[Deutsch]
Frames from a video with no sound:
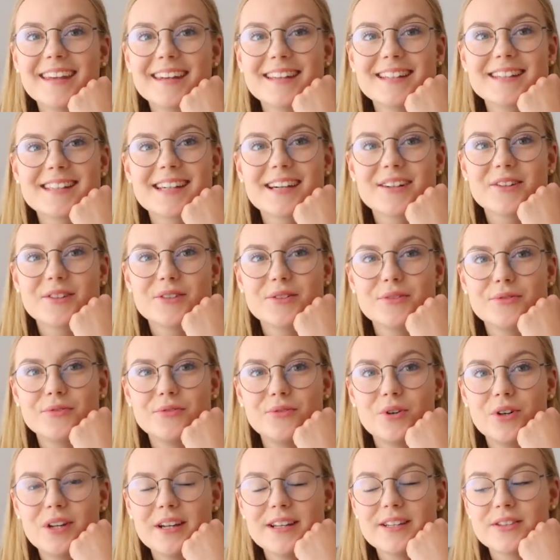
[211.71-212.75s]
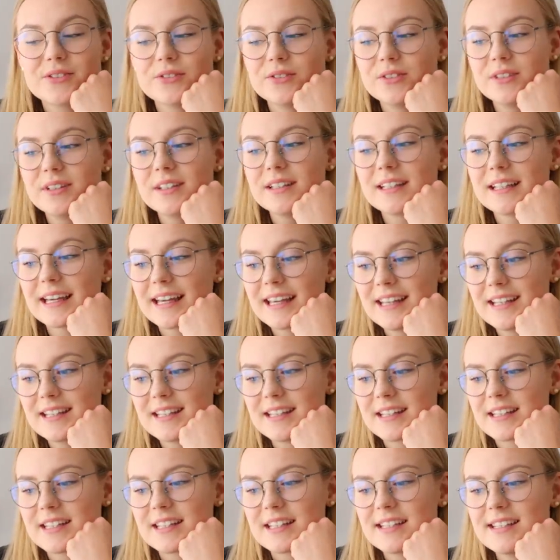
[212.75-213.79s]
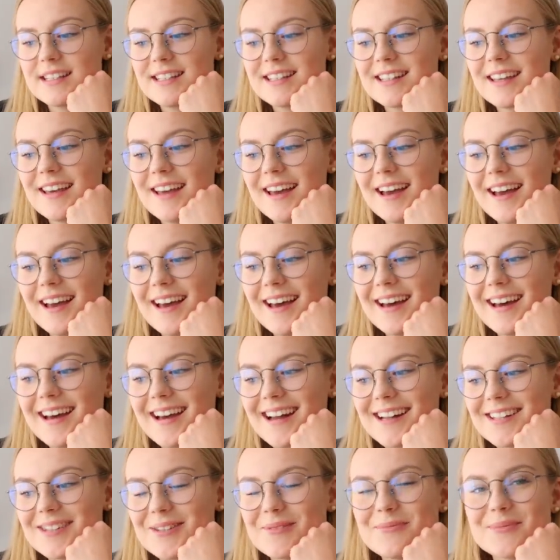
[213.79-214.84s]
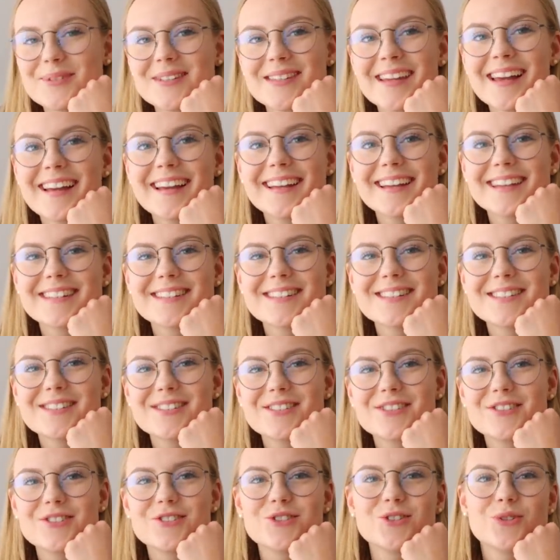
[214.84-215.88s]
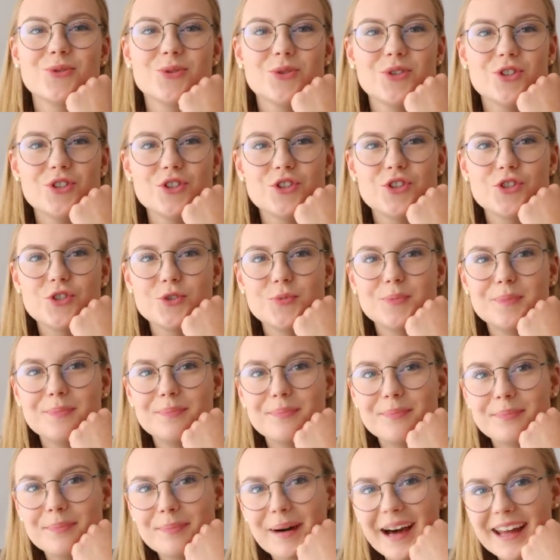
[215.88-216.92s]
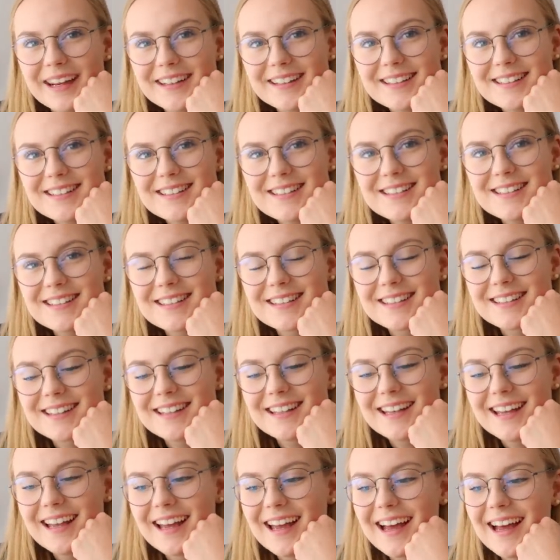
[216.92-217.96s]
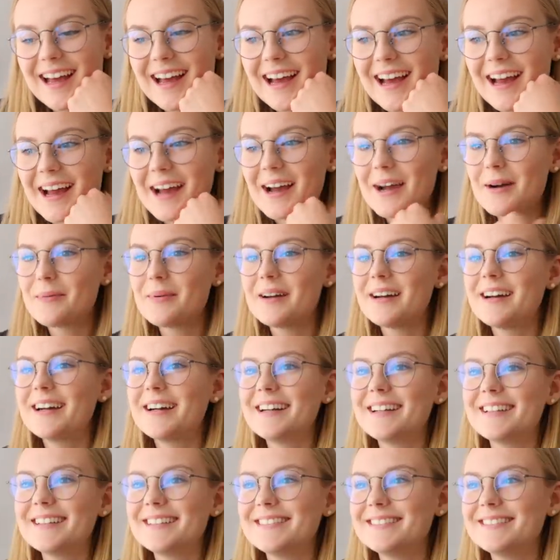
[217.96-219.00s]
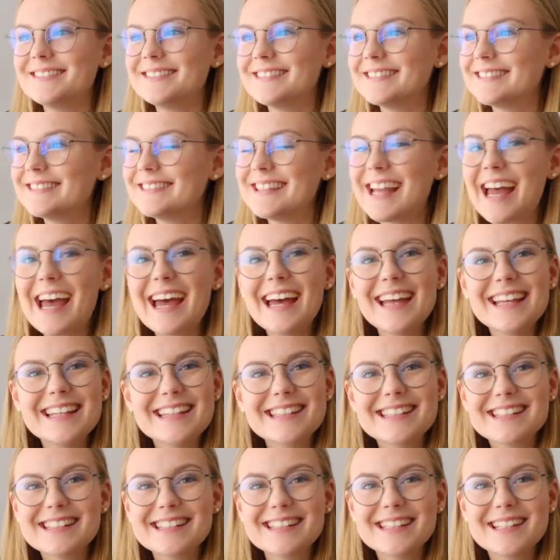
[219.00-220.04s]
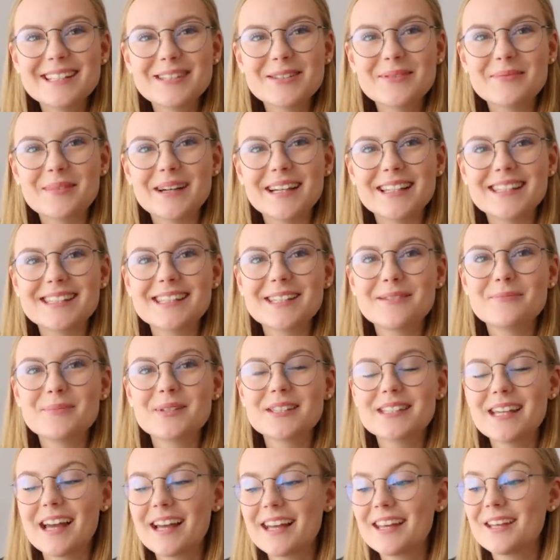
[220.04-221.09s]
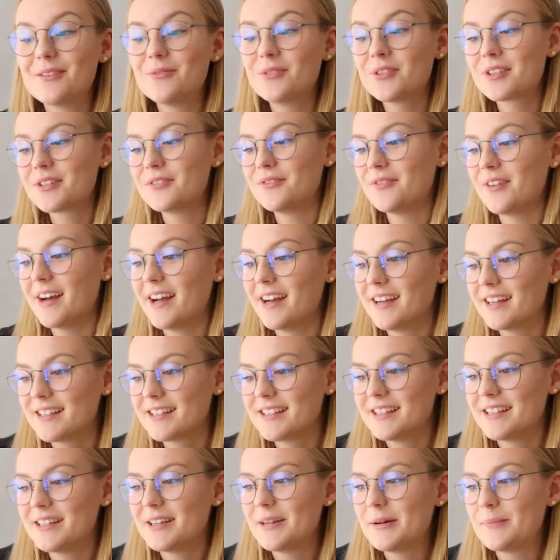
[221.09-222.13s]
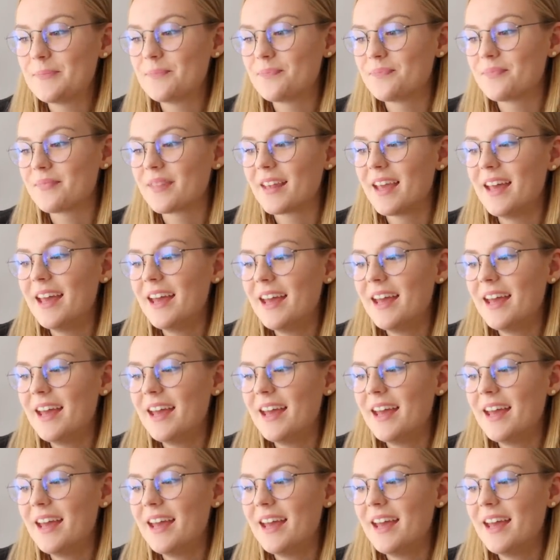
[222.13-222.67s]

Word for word: hatte jetzt gerade noch eine Vorlesung, recht hatte ich. Also ich muss sagen, es ist schon spannend, aber ja, es ist nicht so meins. Ich muss sagen, ich wurde gefragt, ähm,